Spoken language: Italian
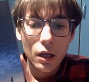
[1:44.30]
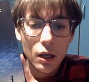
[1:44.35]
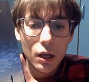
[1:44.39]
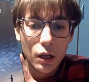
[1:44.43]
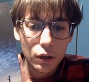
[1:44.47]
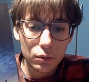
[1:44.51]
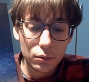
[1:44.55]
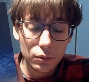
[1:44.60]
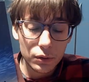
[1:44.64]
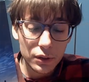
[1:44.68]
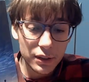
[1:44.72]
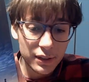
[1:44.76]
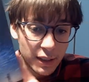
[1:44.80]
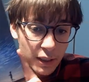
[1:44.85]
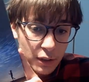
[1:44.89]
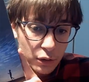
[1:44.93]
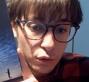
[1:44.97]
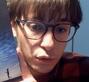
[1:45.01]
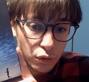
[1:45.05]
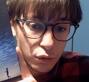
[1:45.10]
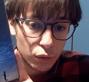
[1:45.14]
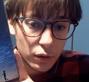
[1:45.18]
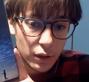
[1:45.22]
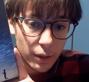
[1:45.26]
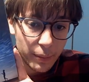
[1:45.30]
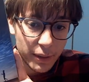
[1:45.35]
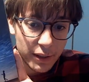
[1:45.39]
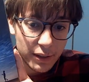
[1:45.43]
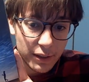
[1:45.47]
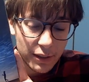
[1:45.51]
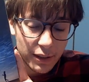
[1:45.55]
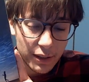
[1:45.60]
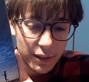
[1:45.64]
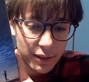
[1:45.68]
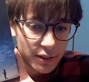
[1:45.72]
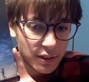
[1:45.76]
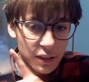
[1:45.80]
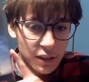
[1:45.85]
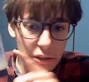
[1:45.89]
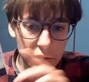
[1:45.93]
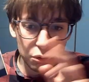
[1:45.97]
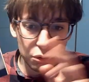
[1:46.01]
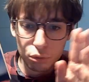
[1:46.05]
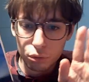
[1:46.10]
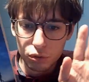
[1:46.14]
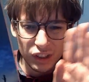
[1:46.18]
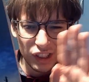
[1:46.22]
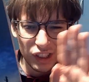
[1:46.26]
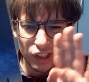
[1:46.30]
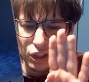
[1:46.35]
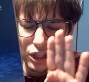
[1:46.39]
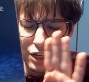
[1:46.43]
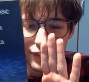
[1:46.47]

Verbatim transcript: Comunque sia, assolutamente, se, nessu- se non